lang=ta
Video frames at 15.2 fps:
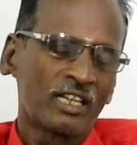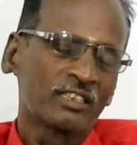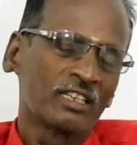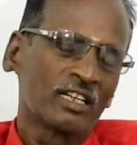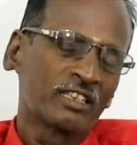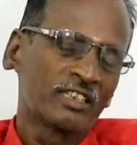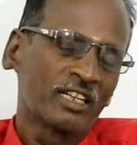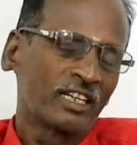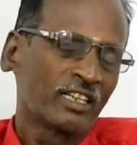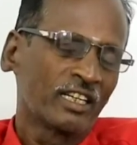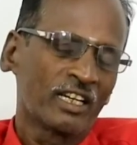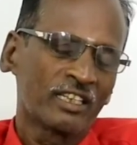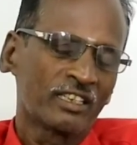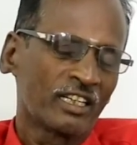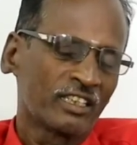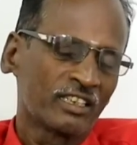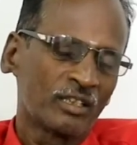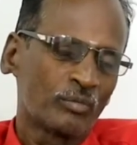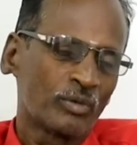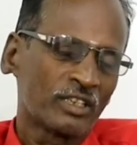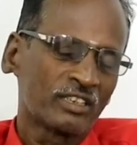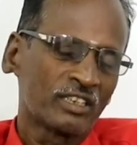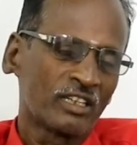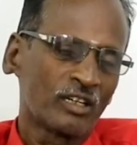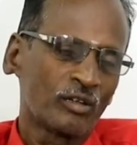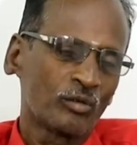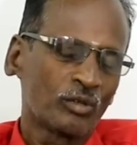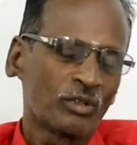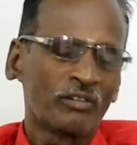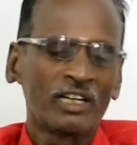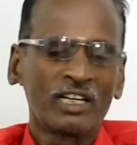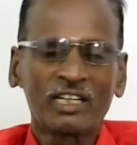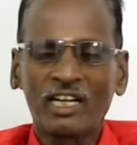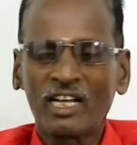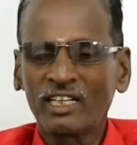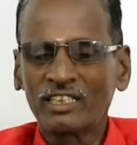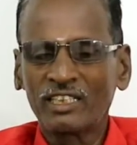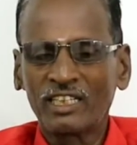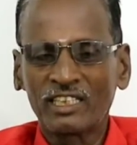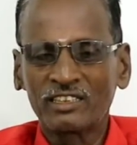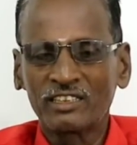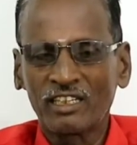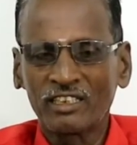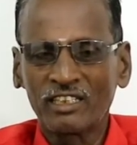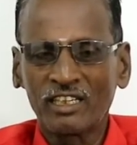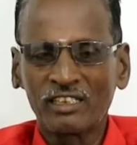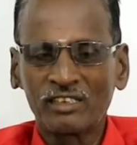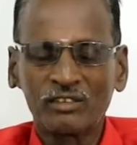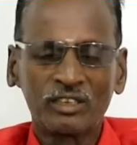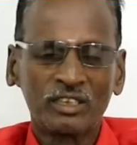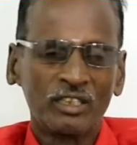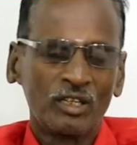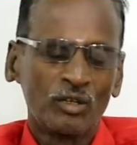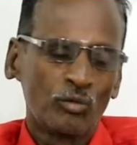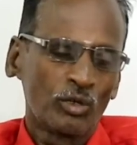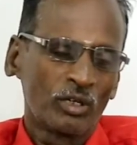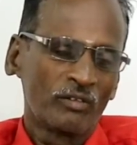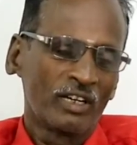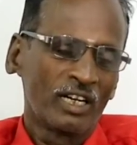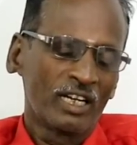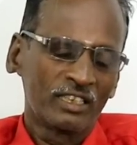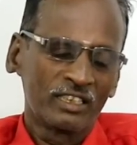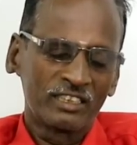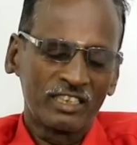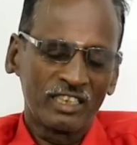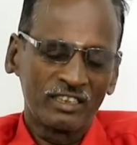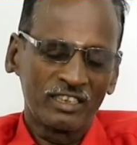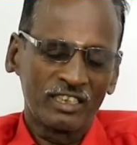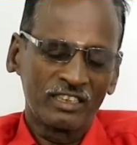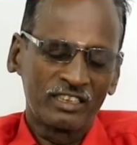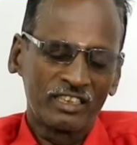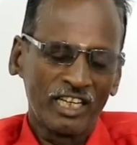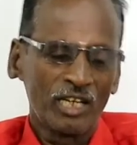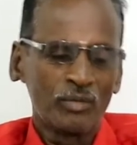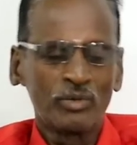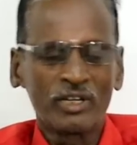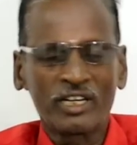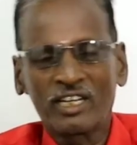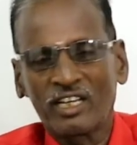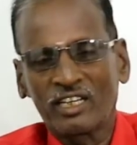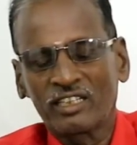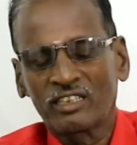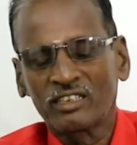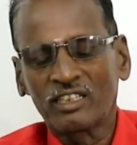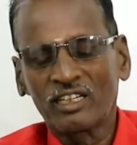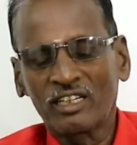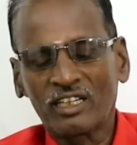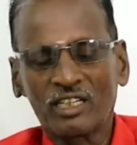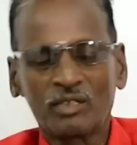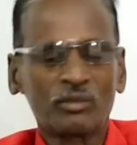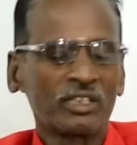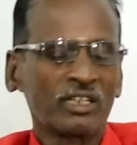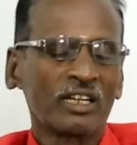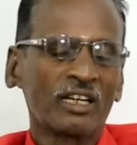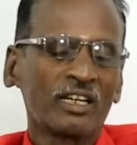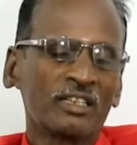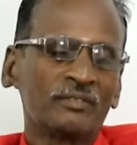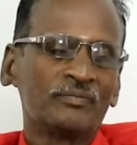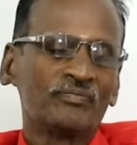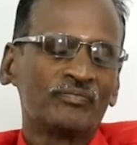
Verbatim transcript: ராசியில் தனியாக இருந்தால் எந்த பிரச்சனையும் இல்லை ஒருவேளை ராகு இணைஞ்சிருந்தால் ஒருவேளை அந்த சந்திரன் தேய்பிரையாக இருந்தால் அப்படின்னா